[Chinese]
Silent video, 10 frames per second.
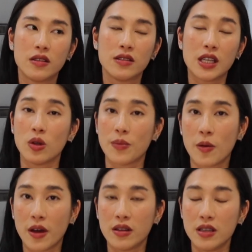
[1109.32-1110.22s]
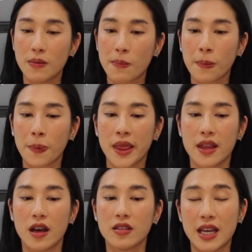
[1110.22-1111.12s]
在我的包包里，
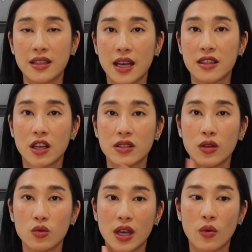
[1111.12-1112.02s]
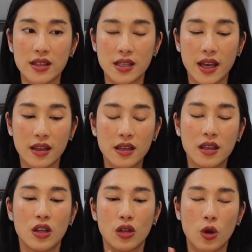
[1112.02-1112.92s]
然后三餐，早餐、午餐、晚餐，
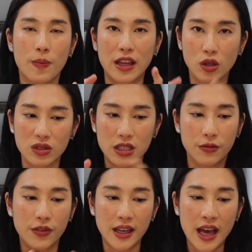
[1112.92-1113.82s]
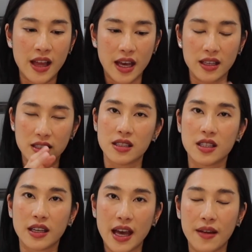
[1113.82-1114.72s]
会把东西分开来称
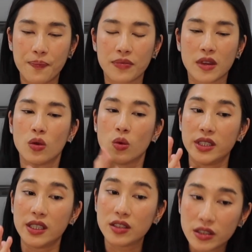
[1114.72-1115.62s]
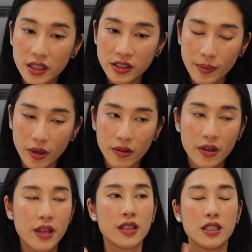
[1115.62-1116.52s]
称看。我今天吃了什么
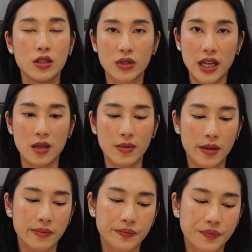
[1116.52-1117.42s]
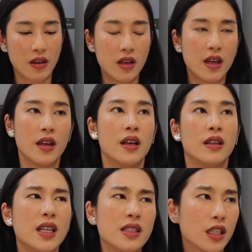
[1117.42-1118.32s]
记录在里面。
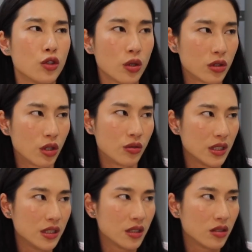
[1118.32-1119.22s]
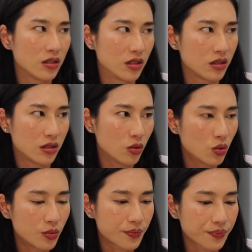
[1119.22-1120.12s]
那一整个月，我重新认识了食物。